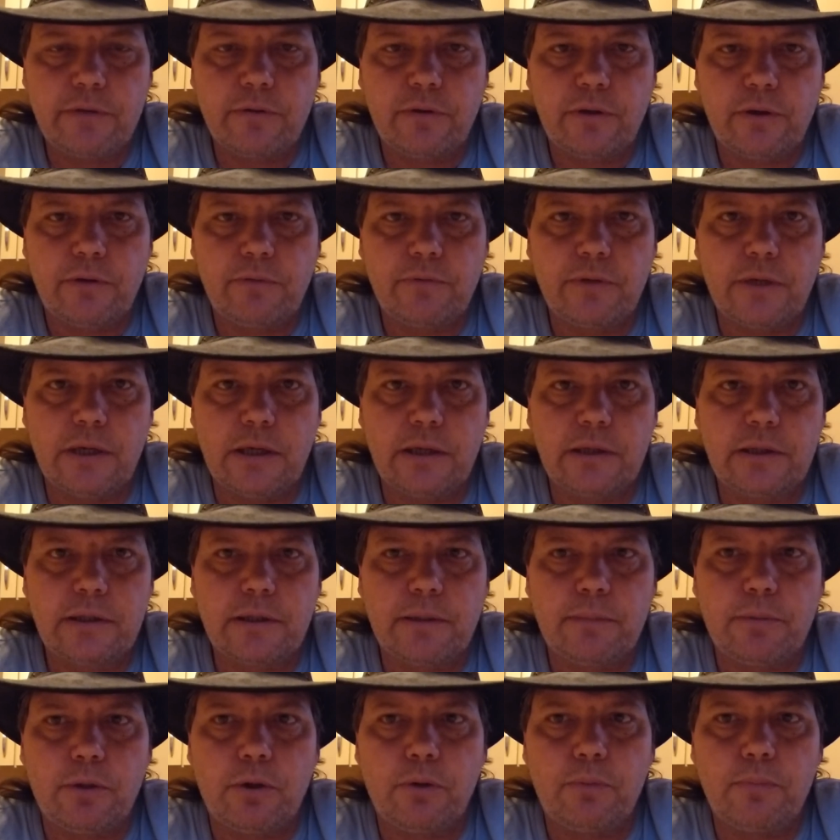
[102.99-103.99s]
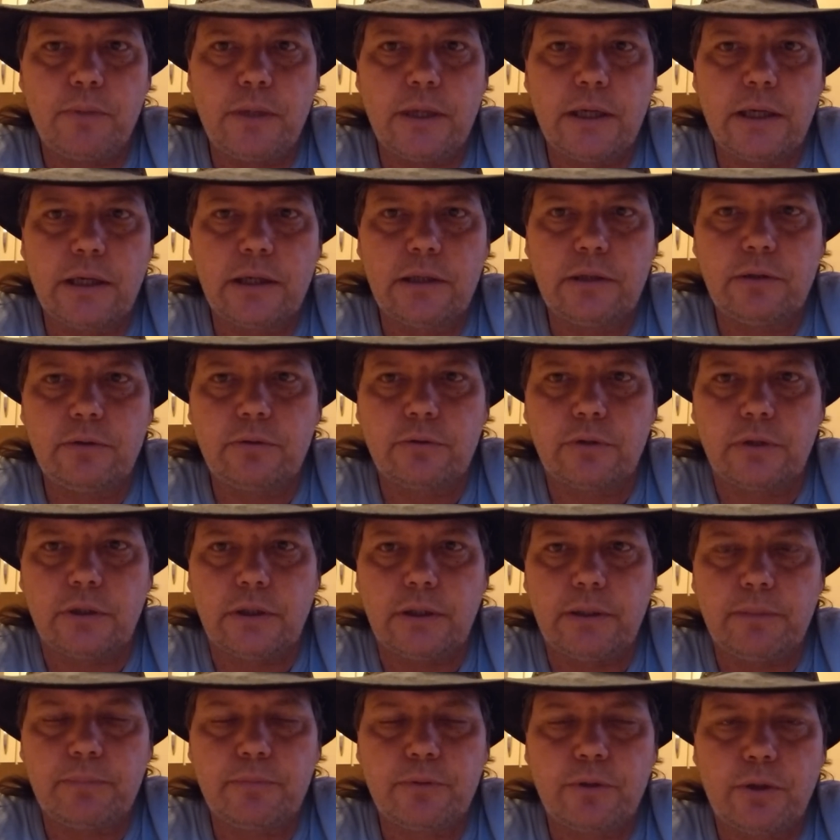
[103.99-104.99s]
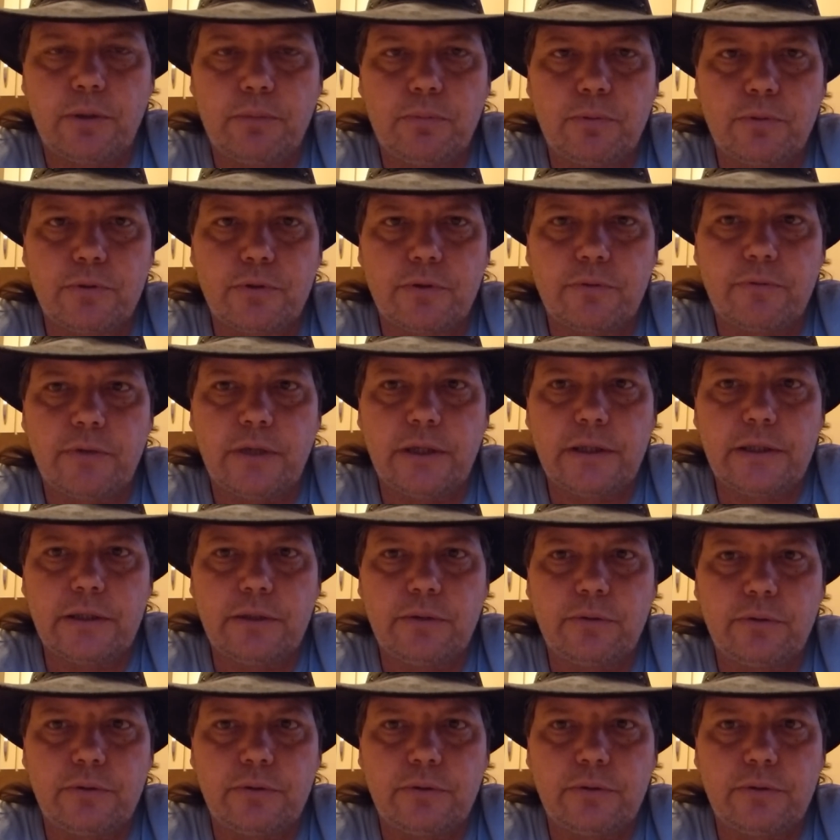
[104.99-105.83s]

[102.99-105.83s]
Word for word: sondern ja, ich habe auch mehrere oder Laptop und so weiter.